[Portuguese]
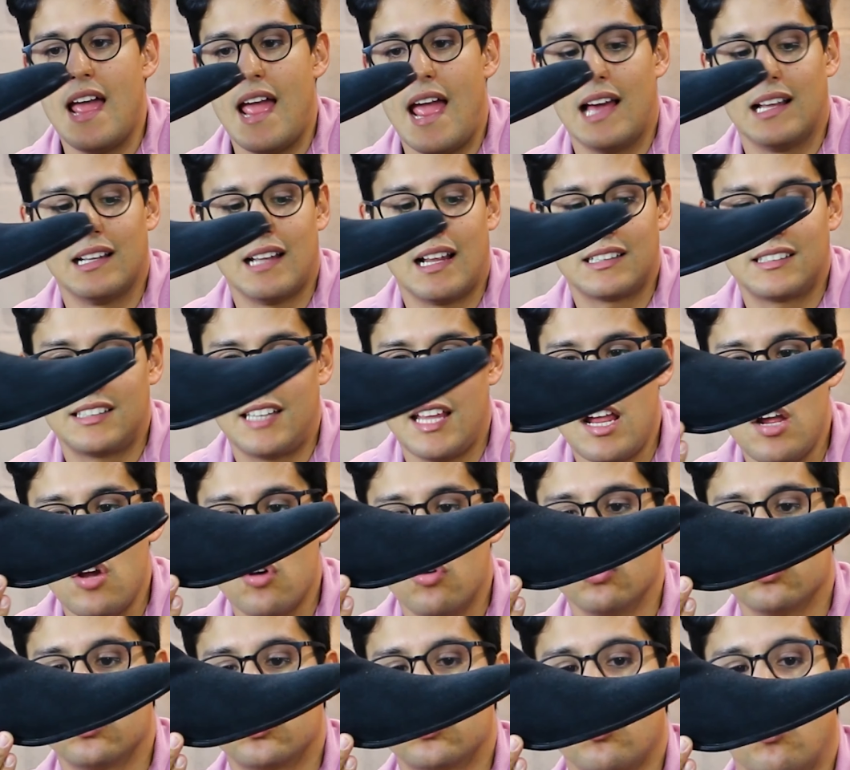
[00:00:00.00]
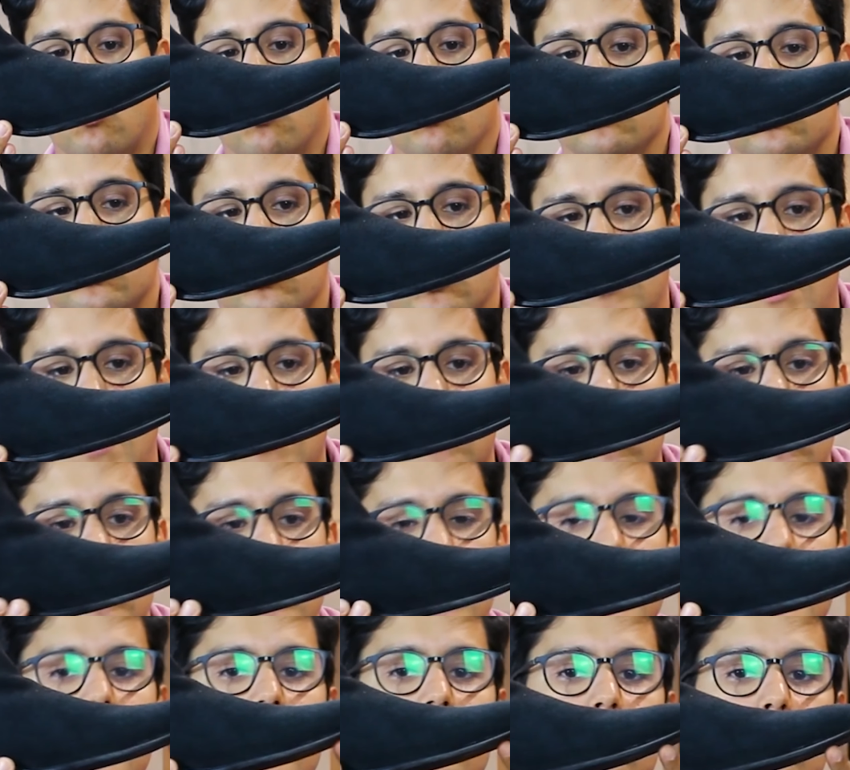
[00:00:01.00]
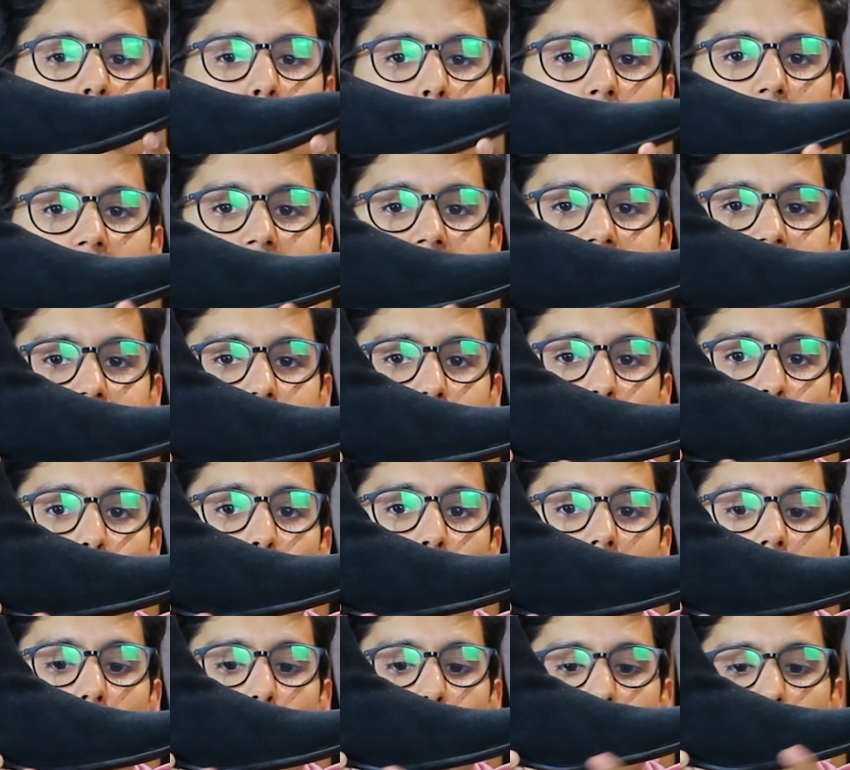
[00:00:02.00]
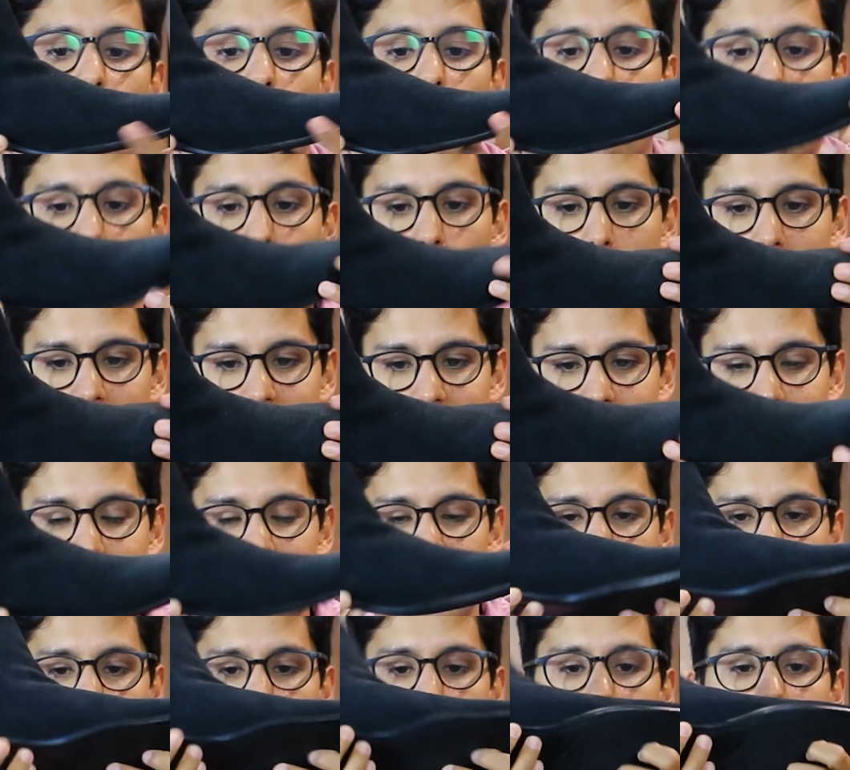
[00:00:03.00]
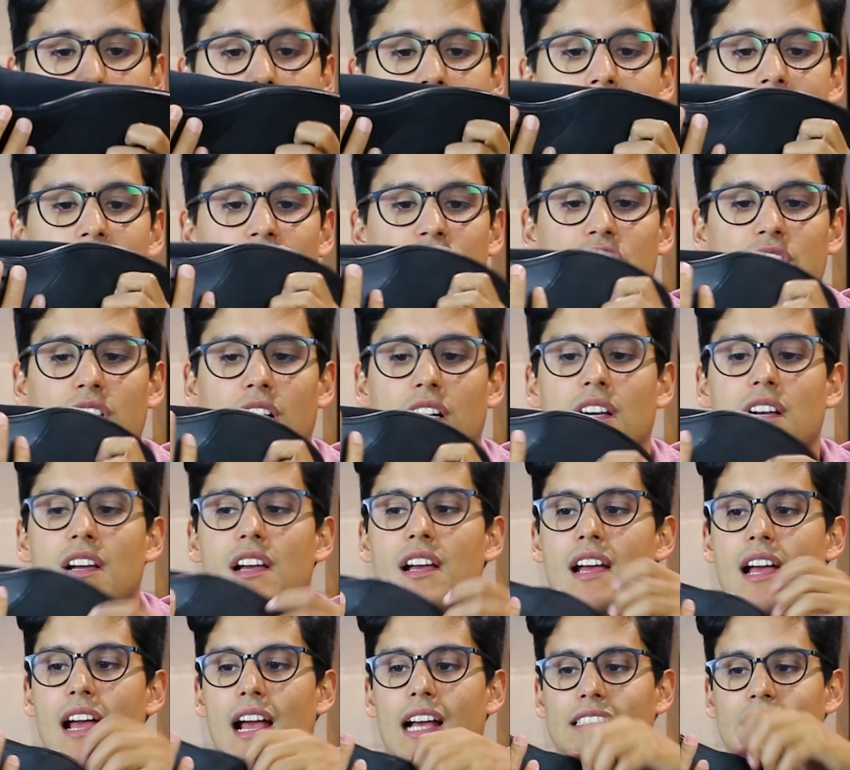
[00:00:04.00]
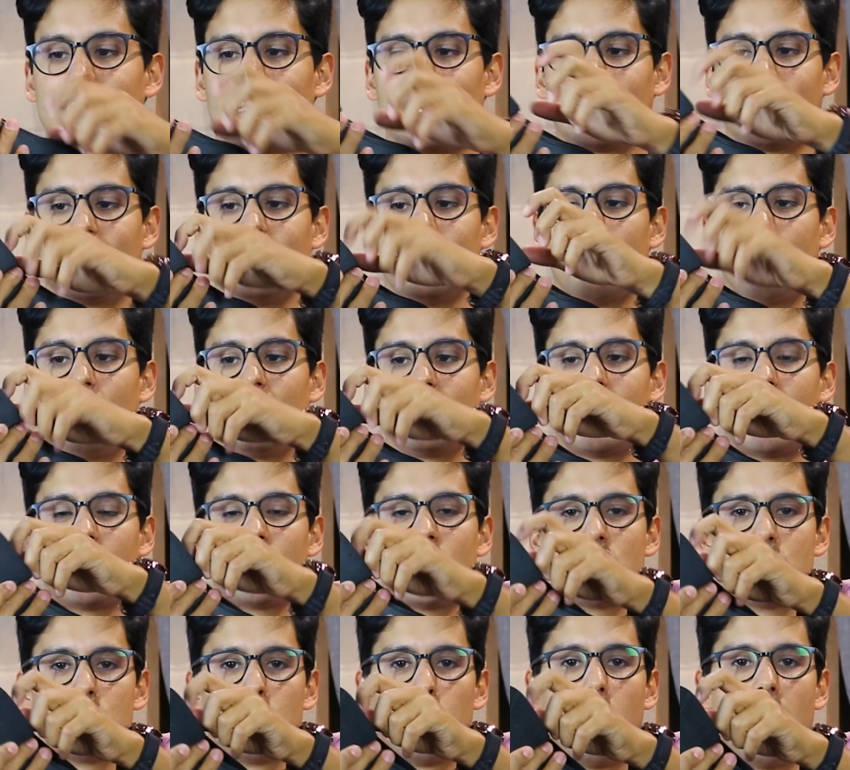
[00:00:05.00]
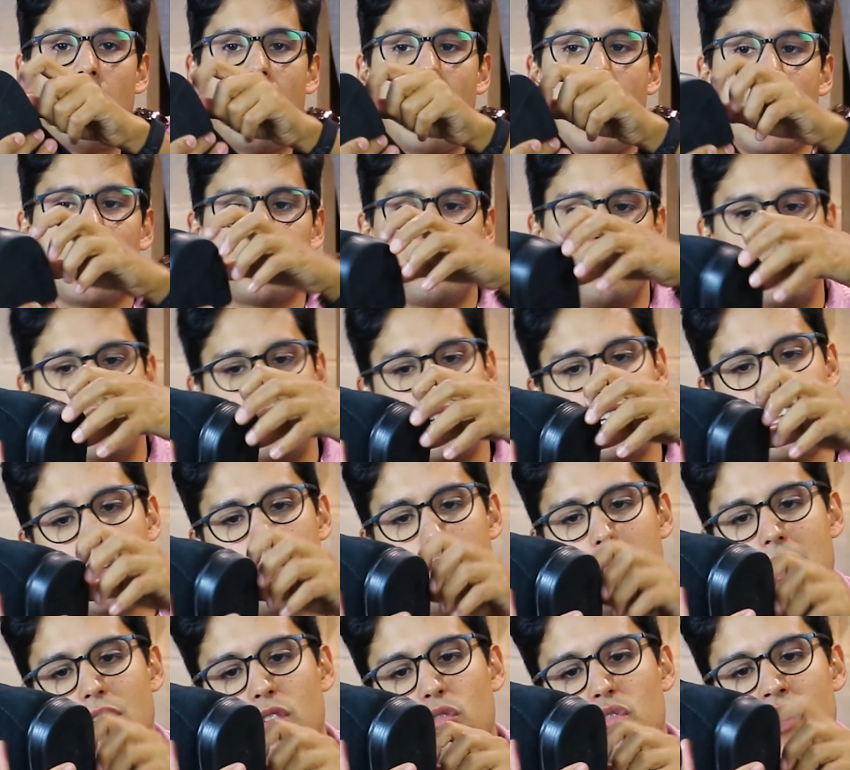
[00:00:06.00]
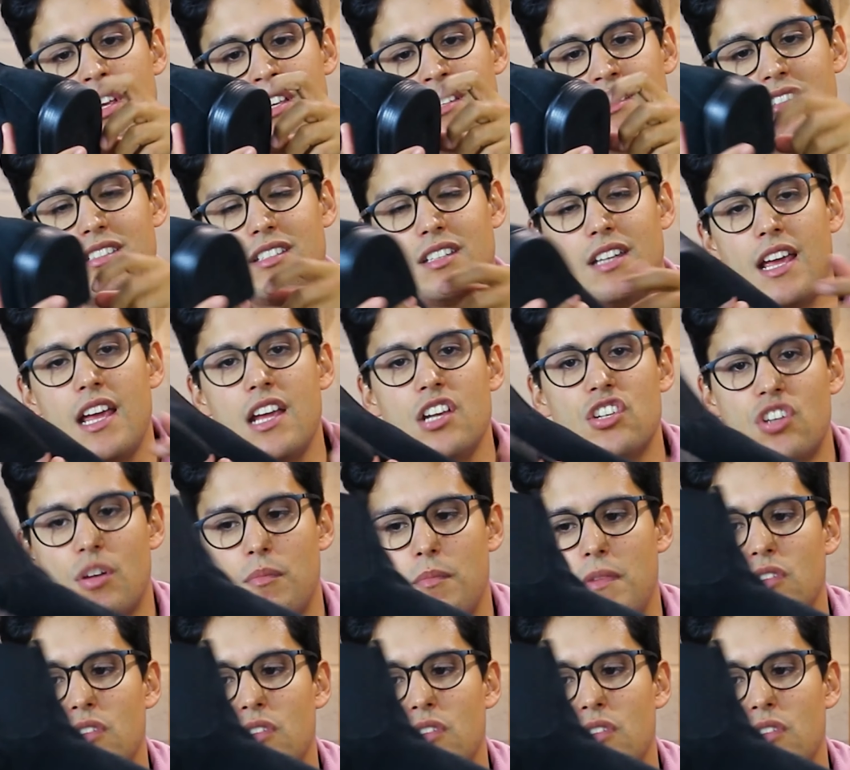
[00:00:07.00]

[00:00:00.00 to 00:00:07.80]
ela tem um, sol, um solado liso que simula o couro, mas ela é de borracha. É, essa daqui na verdade é de borracha, então ela é menos resistente, é